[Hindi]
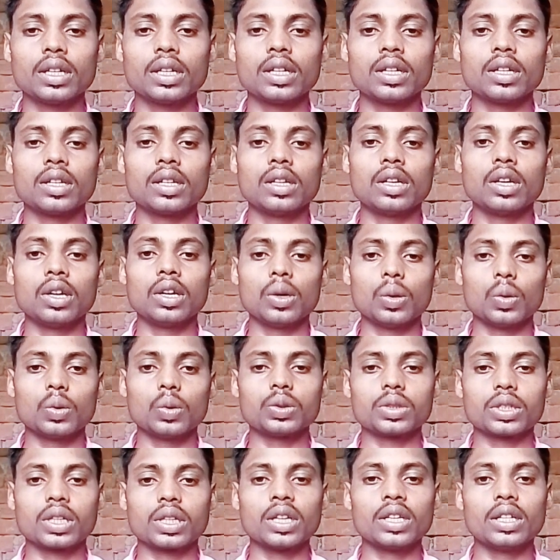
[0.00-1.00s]
लिए हैं
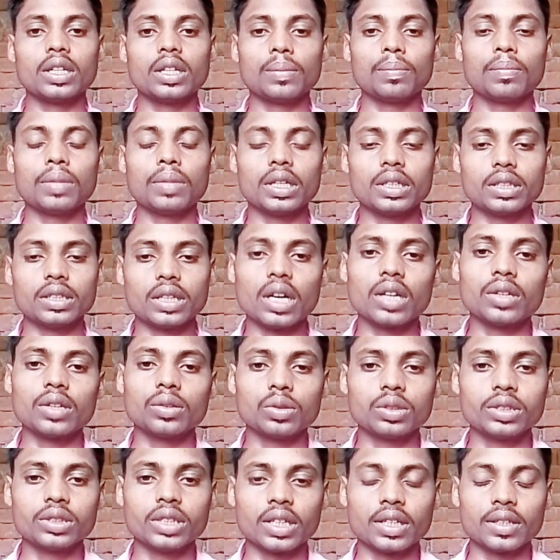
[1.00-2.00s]
उसके लिए
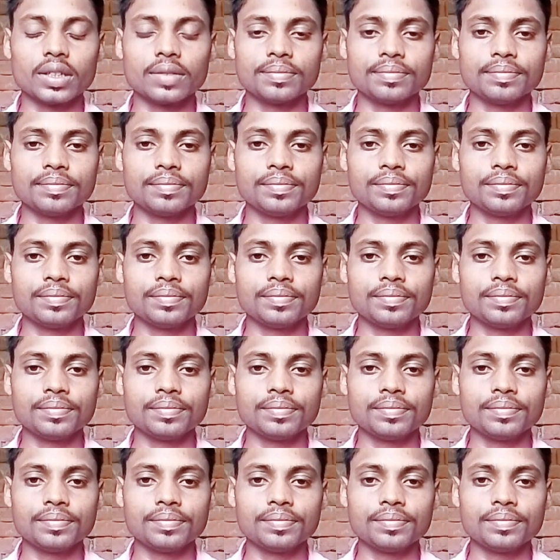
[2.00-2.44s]
बलिदान हो जाएं